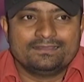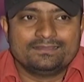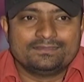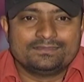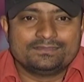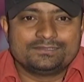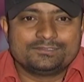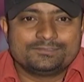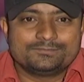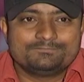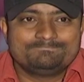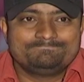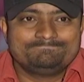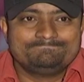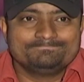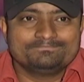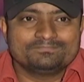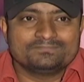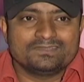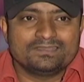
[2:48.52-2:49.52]
uh,
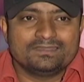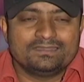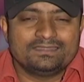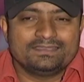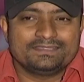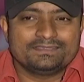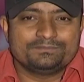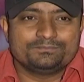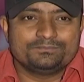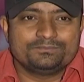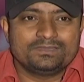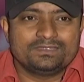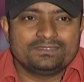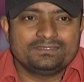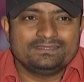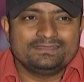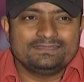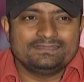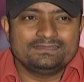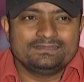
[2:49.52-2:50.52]
అంటే
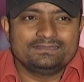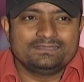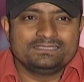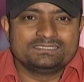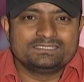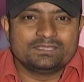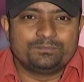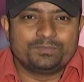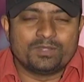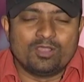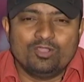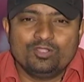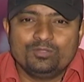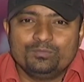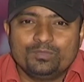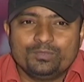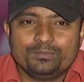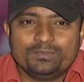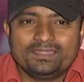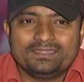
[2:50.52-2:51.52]
ఈజ్ అ ప్రౌడ్
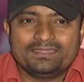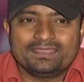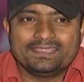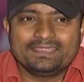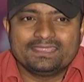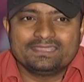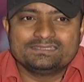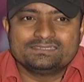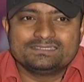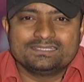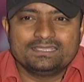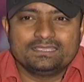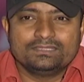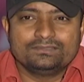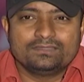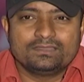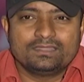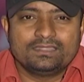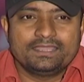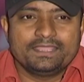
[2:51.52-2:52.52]
మూమెంట్ ఐ కెన్ సే
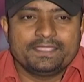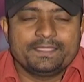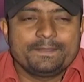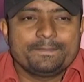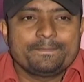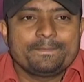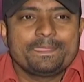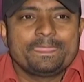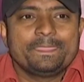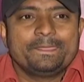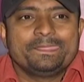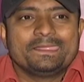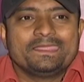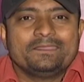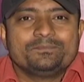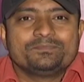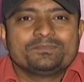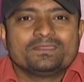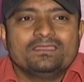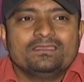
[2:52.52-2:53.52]
ఎందుకంటే
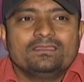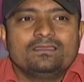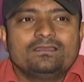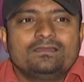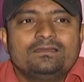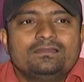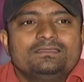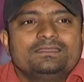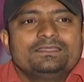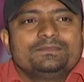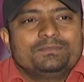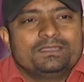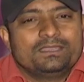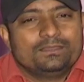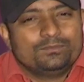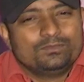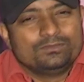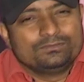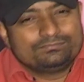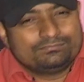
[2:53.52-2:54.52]
అంటే
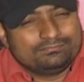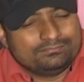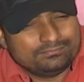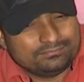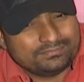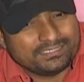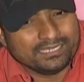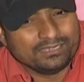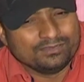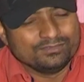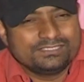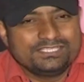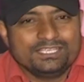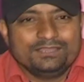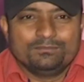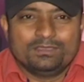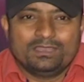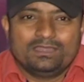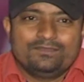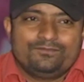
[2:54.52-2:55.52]
మనము తెలుగు
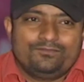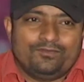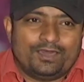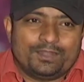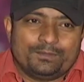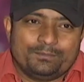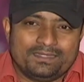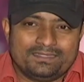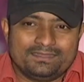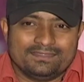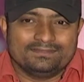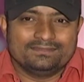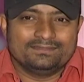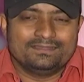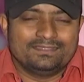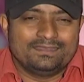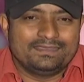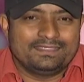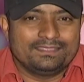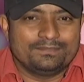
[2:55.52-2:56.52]
సినిమాల ఫార్మాట్
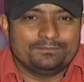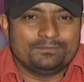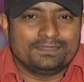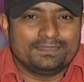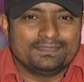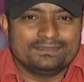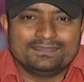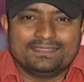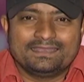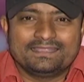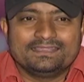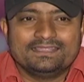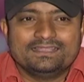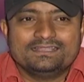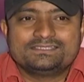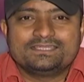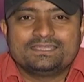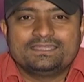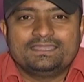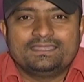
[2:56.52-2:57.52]
అందరికీ మనందరికీ
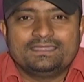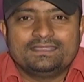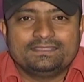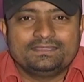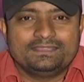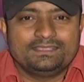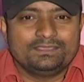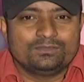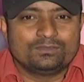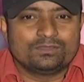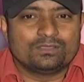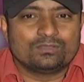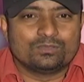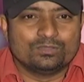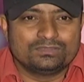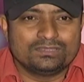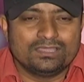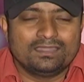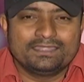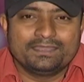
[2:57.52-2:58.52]
అండి అంటే ఇది ఒక
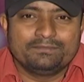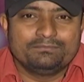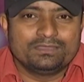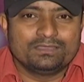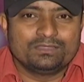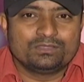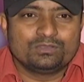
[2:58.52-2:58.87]
కొత్త అటెంప్ట్